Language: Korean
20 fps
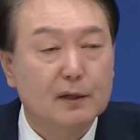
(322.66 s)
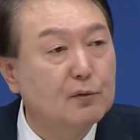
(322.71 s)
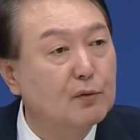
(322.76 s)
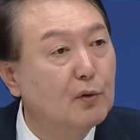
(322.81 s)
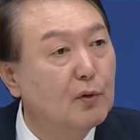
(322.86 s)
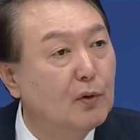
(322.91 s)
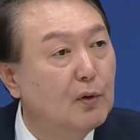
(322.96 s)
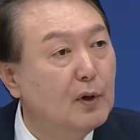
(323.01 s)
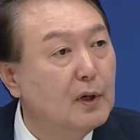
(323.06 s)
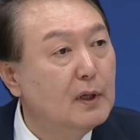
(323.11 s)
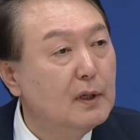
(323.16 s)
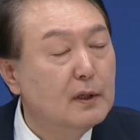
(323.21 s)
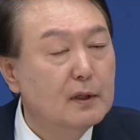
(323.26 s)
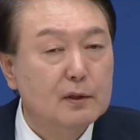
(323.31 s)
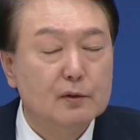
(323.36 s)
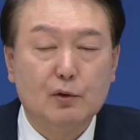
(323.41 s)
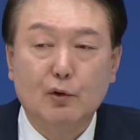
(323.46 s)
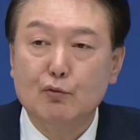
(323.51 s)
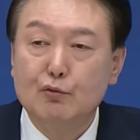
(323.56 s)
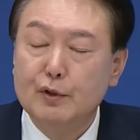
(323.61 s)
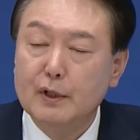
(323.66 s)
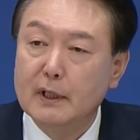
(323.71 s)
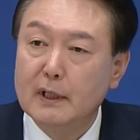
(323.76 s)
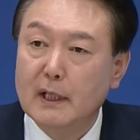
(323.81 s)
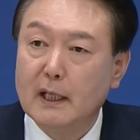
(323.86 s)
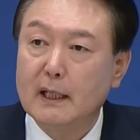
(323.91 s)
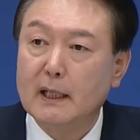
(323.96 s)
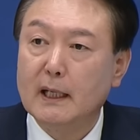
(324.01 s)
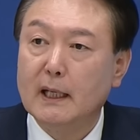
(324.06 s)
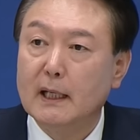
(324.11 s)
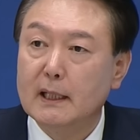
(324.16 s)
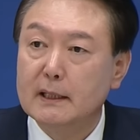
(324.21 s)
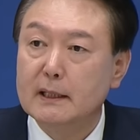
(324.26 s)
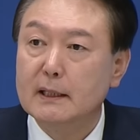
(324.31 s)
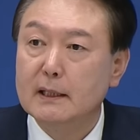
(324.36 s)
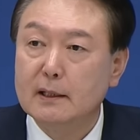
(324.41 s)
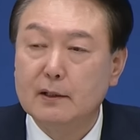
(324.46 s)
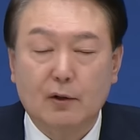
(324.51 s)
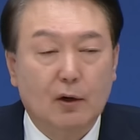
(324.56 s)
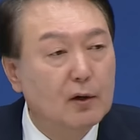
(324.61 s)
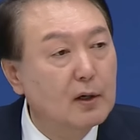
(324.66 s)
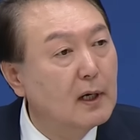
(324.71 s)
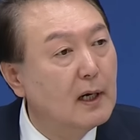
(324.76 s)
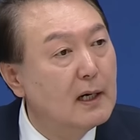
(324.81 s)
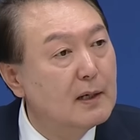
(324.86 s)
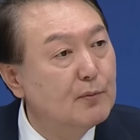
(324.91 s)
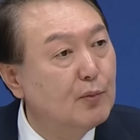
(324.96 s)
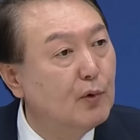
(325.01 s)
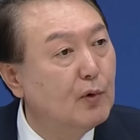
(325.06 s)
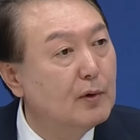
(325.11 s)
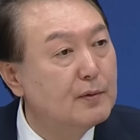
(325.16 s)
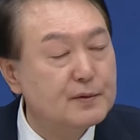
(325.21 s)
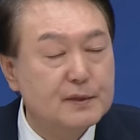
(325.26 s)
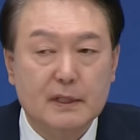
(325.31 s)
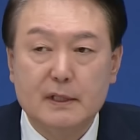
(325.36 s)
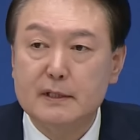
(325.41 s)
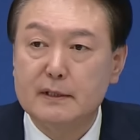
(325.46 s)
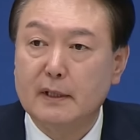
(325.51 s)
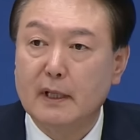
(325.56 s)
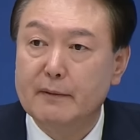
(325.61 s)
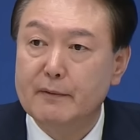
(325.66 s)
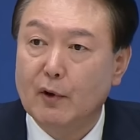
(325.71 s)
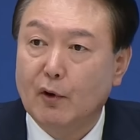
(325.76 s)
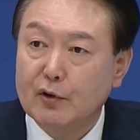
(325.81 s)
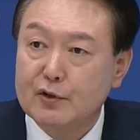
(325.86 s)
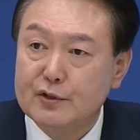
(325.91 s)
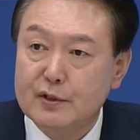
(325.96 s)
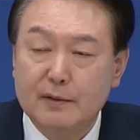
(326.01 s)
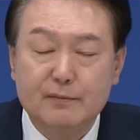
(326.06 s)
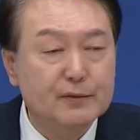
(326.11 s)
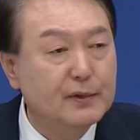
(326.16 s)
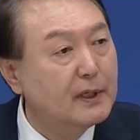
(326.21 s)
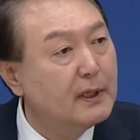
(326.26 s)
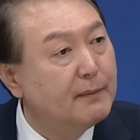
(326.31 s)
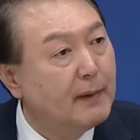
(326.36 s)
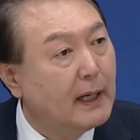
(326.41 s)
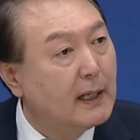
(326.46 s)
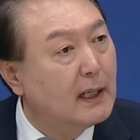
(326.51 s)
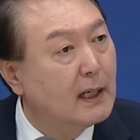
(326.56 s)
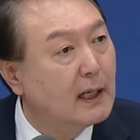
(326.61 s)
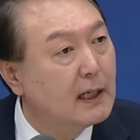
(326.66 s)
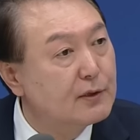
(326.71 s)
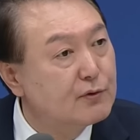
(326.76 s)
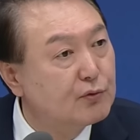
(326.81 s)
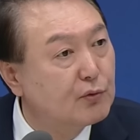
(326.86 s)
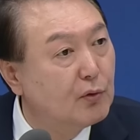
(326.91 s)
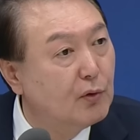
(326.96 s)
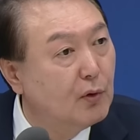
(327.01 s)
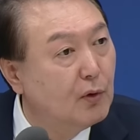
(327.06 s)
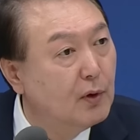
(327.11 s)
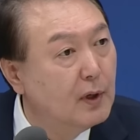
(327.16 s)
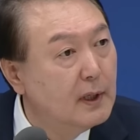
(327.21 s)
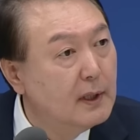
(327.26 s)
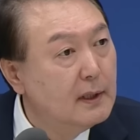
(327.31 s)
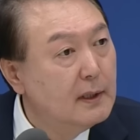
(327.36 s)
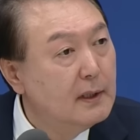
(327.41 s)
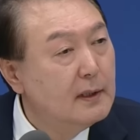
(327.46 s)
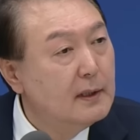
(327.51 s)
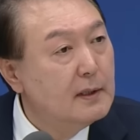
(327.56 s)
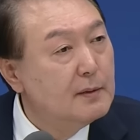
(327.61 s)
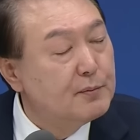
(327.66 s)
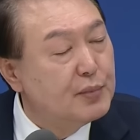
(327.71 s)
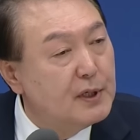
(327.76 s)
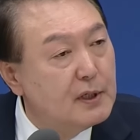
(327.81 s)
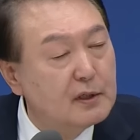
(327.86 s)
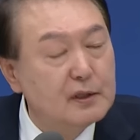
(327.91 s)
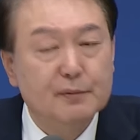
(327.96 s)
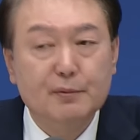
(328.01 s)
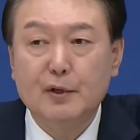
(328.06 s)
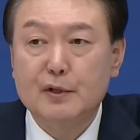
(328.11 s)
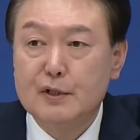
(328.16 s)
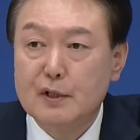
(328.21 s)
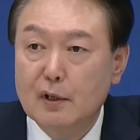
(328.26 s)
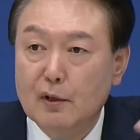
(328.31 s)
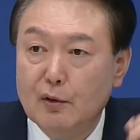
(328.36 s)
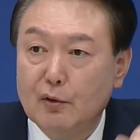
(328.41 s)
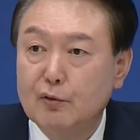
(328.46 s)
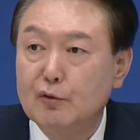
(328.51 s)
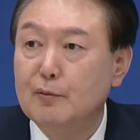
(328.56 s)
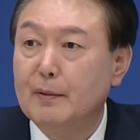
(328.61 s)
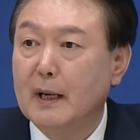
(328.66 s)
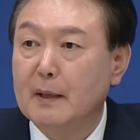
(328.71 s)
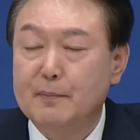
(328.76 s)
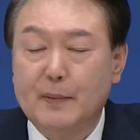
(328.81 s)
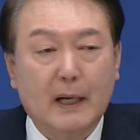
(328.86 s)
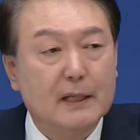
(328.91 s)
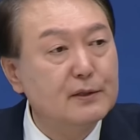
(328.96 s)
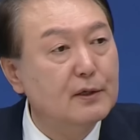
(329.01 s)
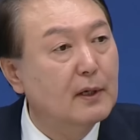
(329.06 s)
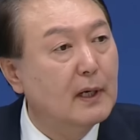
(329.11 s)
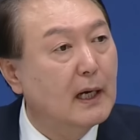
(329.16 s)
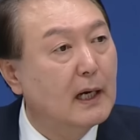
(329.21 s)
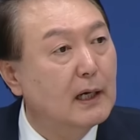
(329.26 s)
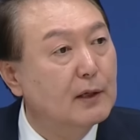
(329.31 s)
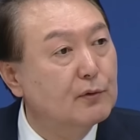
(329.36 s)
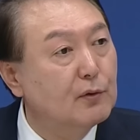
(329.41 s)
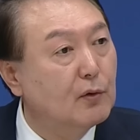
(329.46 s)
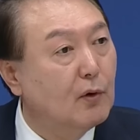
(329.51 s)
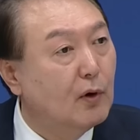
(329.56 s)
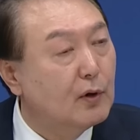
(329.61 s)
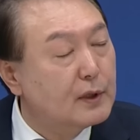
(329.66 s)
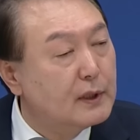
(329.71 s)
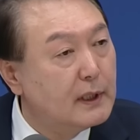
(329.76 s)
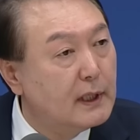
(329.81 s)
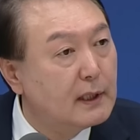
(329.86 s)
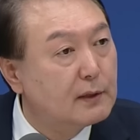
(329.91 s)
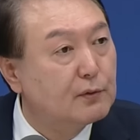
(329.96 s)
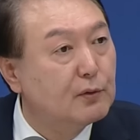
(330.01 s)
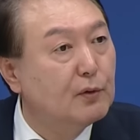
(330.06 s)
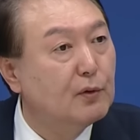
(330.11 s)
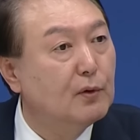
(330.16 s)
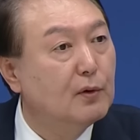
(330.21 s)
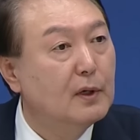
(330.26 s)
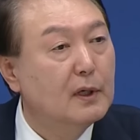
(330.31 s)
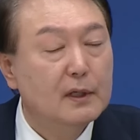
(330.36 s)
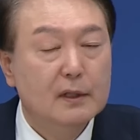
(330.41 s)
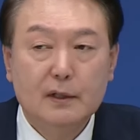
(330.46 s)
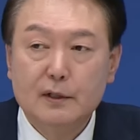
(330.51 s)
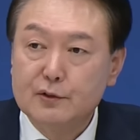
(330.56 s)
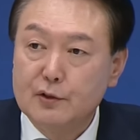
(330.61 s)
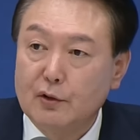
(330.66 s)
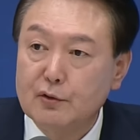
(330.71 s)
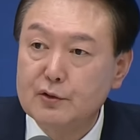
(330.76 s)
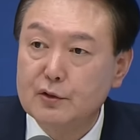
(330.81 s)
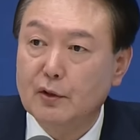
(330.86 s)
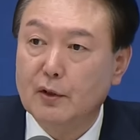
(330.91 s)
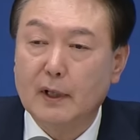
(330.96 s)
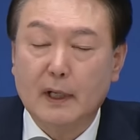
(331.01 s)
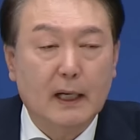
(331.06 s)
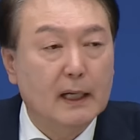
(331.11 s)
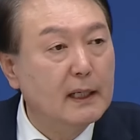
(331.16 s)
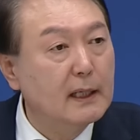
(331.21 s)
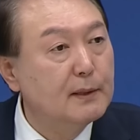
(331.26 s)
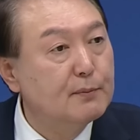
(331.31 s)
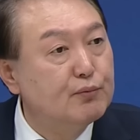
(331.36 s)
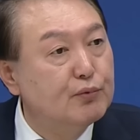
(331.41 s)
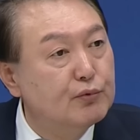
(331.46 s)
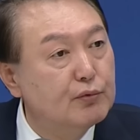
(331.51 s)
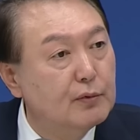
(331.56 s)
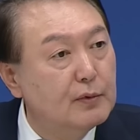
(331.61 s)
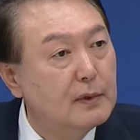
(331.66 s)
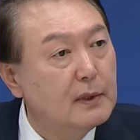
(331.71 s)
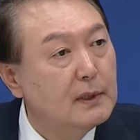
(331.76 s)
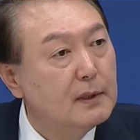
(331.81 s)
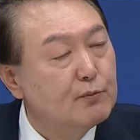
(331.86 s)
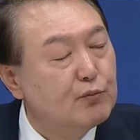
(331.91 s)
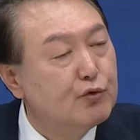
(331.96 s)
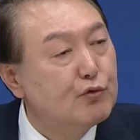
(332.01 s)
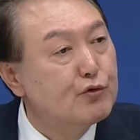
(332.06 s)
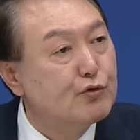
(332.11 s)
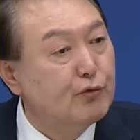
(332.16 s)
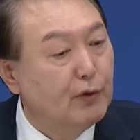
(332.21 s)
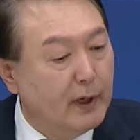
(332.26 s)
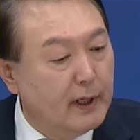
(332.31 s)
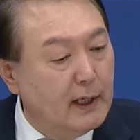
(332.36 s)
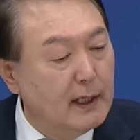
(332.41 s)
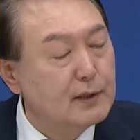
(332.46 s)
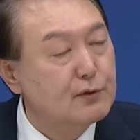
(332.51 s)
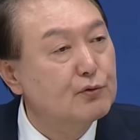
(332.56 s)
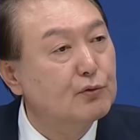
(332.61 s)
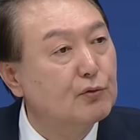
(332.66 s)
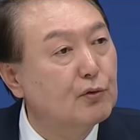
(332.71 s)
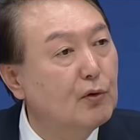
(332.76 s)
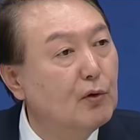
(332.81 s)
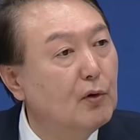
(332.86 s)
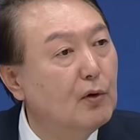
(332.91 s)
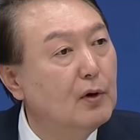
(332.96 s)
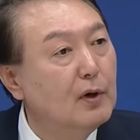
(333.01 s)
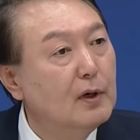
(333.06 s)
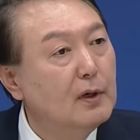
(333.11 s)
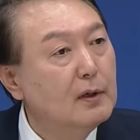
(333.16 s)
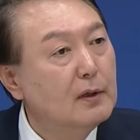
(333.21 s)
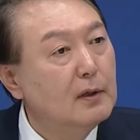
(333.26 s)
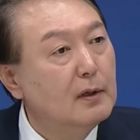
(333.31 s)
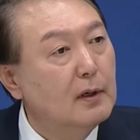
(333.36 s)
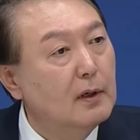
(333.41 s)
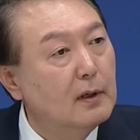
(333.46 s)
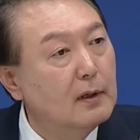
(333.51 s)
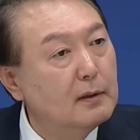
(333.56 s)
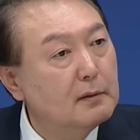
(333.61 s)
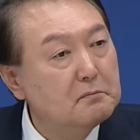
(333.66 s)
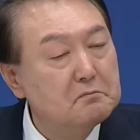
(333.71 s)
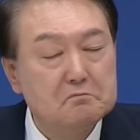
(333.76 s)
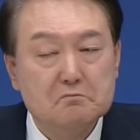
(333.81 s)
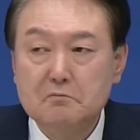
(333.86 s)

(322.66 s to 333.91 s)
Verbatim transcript: 있고 또 우리나라 이 건강보험 시스템에 허점들이 많아가지고 비급여 진료로 막 빠져나가도 거기에 또 적절하게 부, 부수해가지고 어?